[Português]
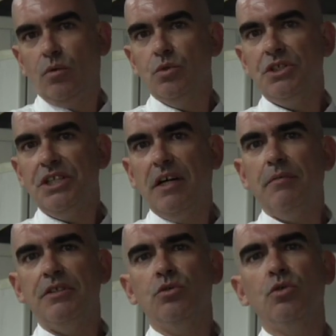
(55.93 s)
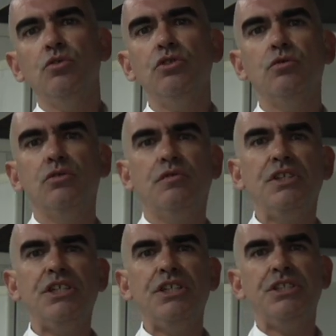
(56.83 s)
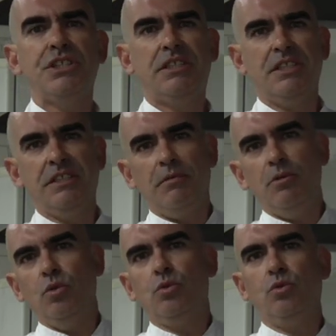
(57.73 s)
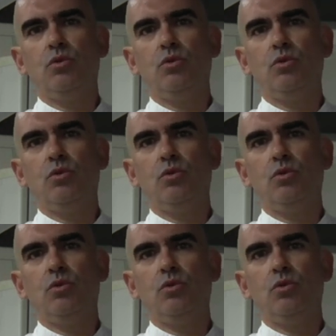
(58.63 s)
cozinhar em torno de uns 20 a 30 minutos.